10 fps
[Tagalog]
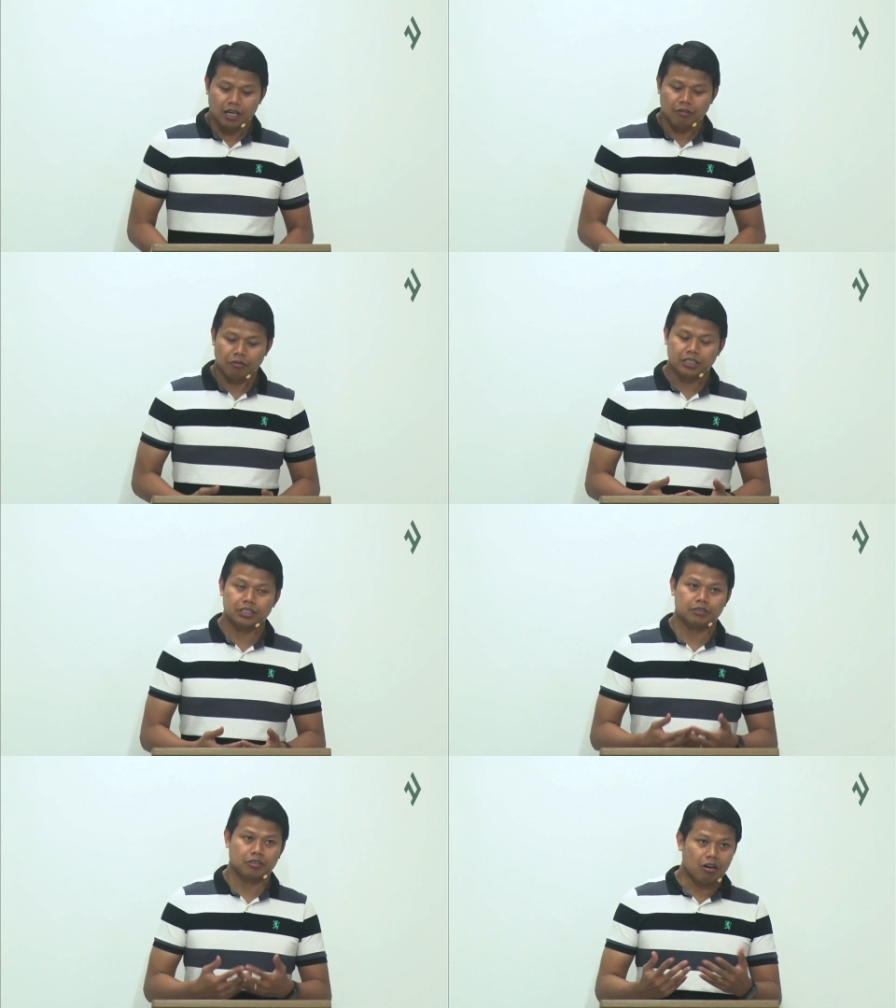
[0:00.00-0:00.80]

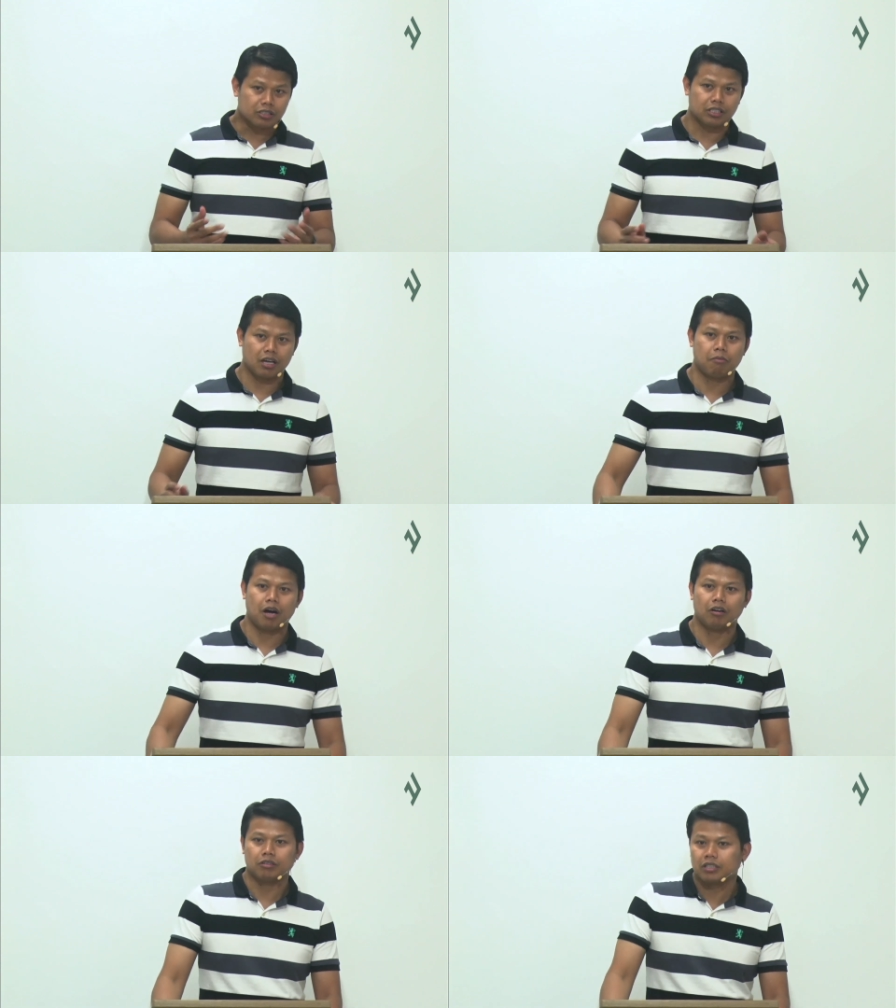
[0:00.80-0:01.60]
which talks
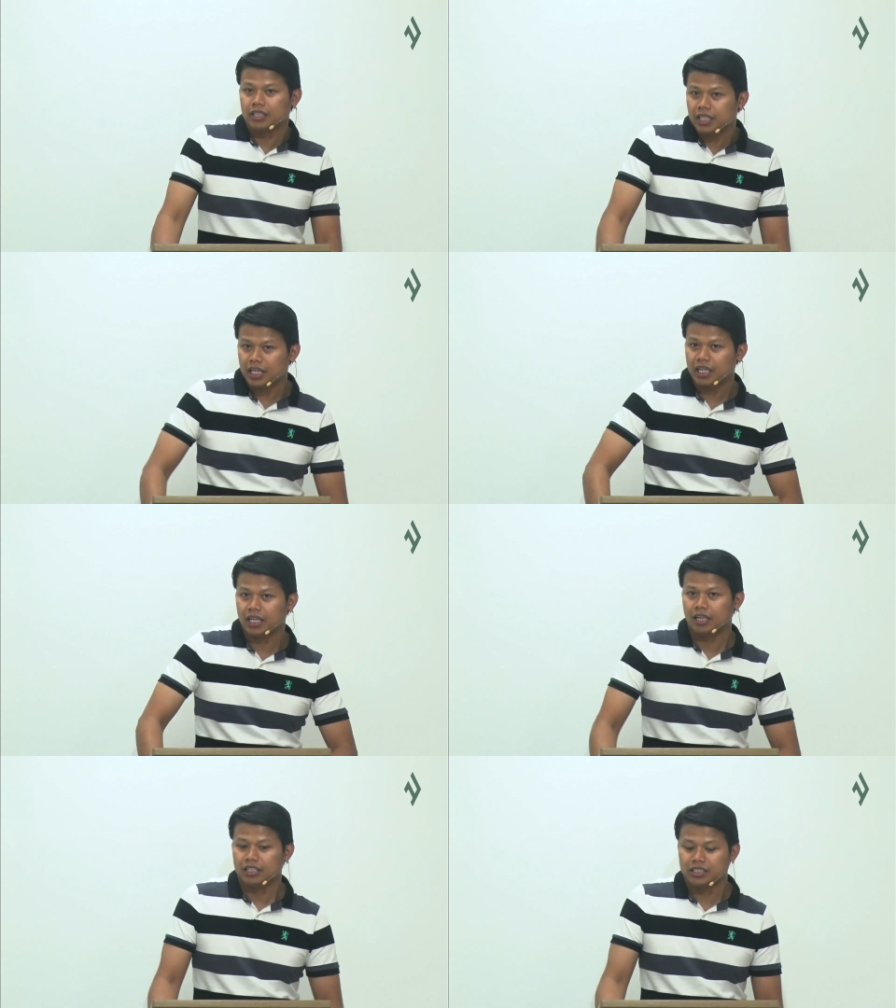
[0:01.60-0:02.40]
about
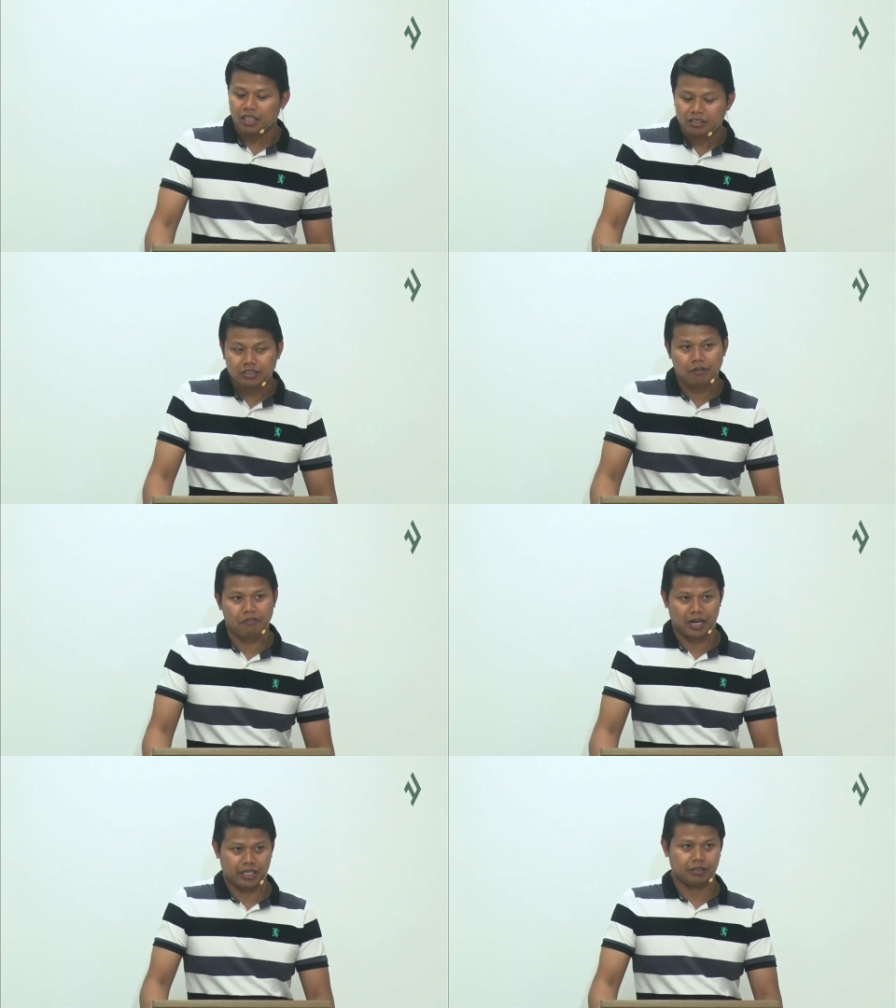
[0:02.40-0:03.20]
the
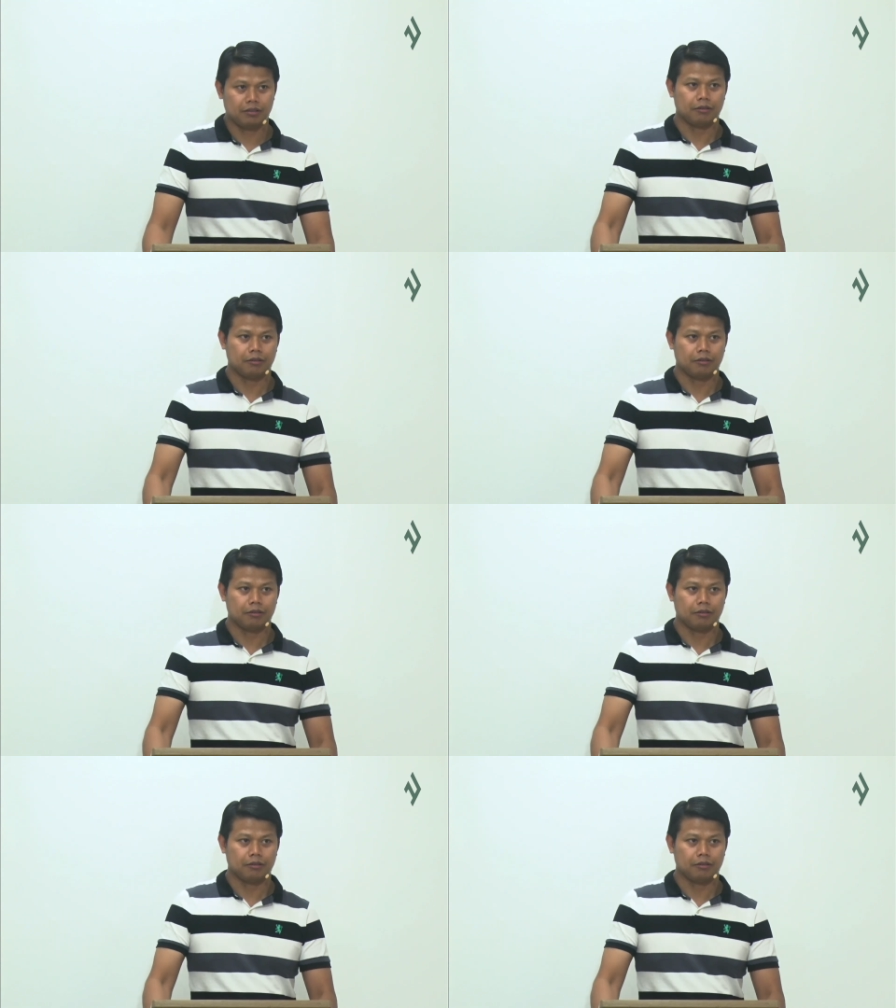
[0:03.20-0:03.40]
justified